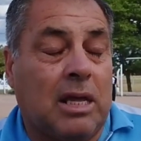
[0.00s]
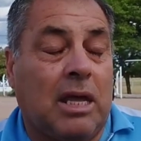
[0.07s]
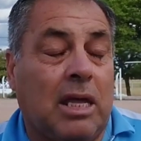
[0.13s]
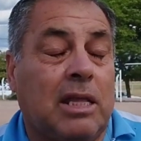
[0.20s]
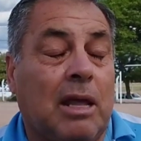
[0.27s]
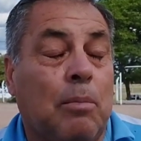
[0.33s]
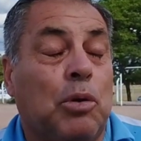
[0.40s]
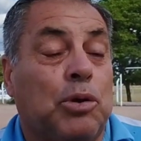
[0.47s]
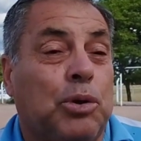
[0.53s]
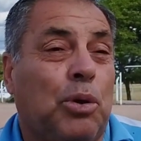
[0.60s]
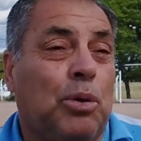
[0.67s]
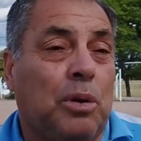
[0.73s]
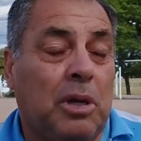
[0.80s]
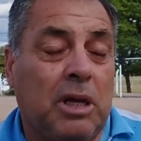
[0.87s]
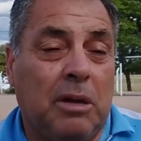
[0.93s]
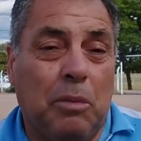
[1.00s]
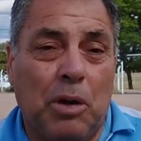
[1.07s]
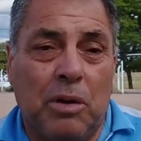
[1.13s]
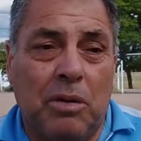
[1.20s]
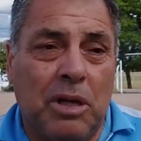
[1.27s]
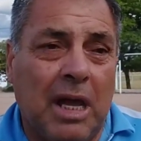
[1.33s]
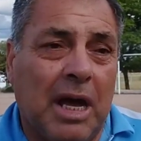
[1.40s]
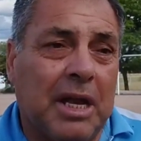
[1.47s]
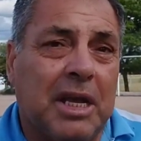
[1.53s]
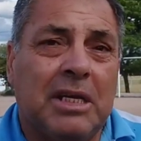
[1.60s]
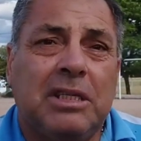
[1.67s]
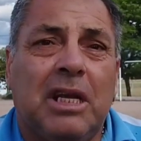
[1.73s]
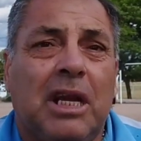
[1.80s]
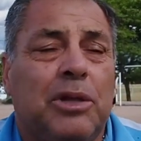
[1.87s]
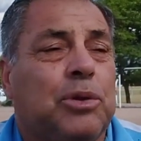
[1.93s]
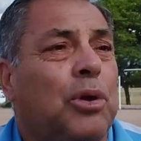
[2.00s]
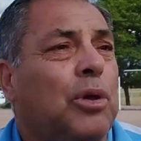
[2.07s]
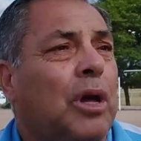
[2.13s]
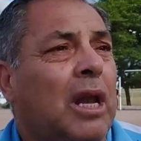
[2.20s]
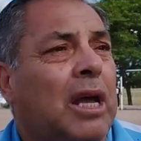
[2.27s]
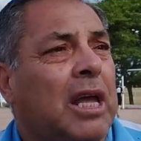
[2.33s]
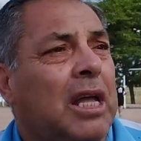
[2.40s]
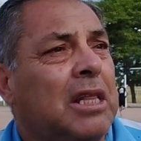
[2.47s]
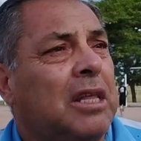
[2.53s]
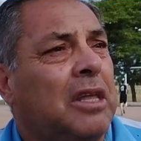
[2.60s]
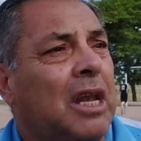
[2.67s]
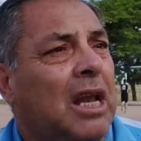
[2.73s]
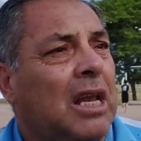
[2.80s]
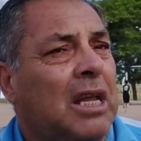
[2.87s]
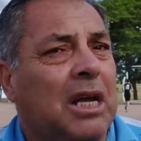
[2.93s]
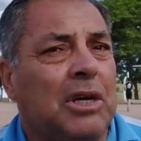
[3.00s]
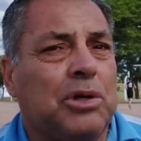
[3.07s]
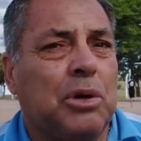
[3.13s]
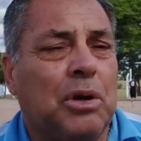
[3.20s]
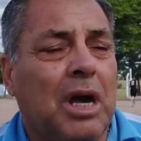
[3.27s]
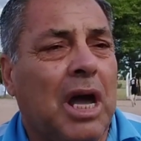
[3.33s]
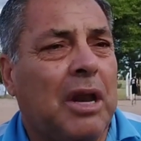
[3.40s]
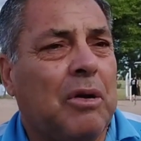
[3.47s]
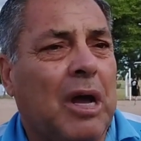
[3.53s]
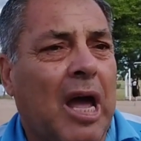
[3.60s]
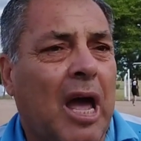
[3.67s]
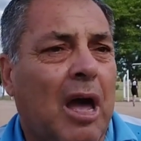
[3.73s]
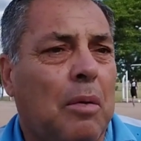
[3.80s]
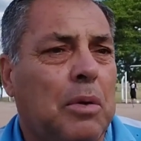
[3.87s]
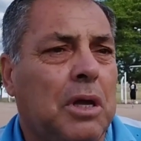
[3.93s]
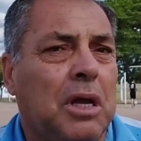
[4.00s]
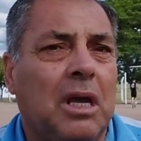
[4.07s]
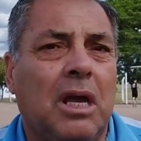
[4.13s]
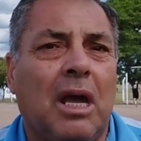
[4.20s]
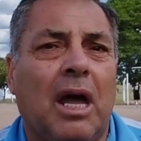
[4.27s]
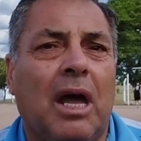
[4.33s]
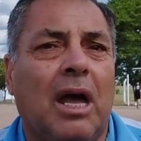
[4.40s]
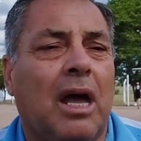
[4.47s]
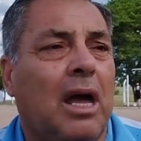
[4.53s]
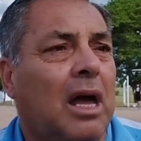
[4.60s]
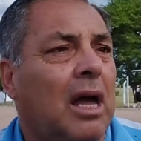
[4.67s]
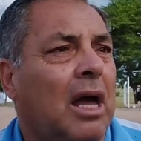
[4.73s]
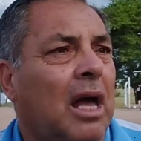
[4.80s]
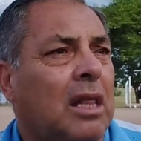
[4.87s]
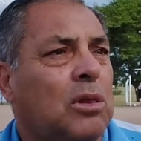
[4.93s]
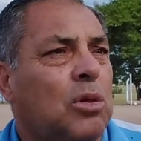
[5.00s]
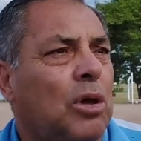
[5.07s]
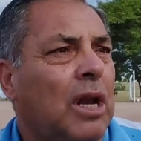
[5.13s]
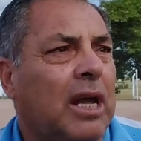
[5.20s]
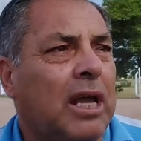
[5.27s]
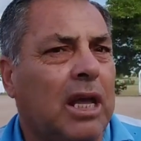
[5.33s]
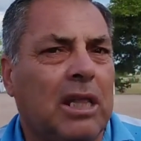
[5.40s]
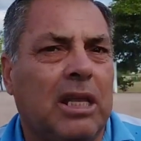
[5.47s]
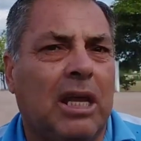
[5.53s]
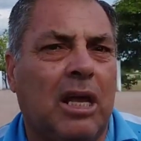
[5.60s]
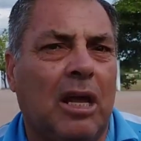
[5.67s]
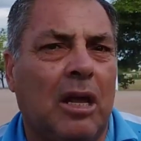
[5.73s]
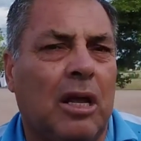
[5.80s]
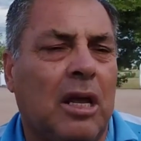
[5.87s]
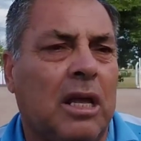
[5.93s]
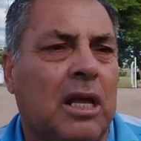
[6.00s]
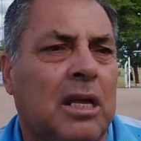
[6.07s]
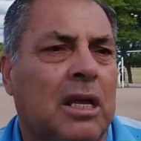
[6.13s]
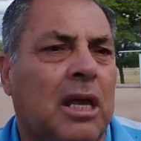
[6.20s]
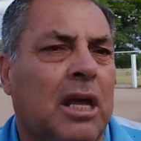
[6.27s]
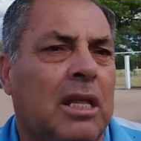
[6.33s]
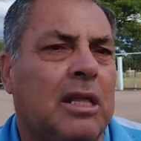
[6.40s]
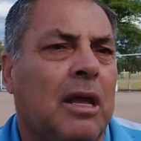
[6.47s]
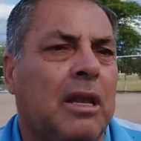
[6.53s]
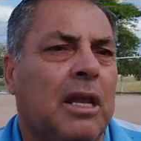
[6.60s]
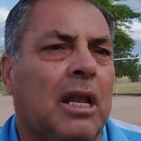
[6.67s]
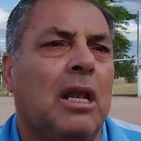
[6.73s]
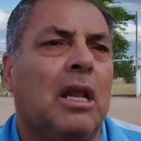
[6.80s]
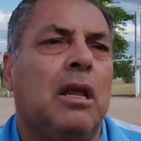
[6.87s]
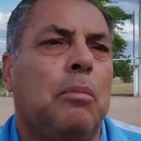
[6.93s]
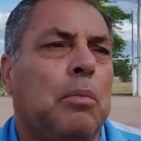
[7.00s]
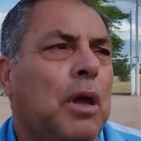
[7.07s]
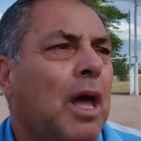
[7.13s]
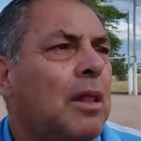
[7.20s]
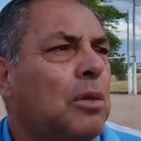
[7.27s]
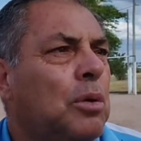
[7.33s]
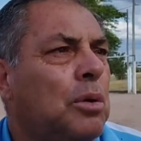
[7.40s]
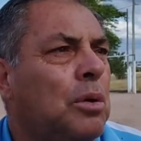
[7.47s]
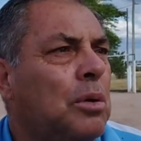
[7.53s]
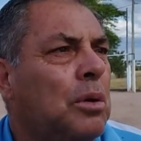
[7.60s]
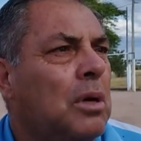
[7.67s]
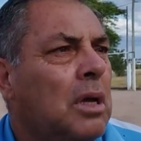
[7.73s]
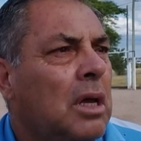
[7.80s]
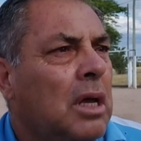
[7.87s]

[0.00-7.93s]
que estamos todos. Y bueno, y agradecerle toda la gente de la Liga Riojano... a Gaby, a, toda la gente que están limpiando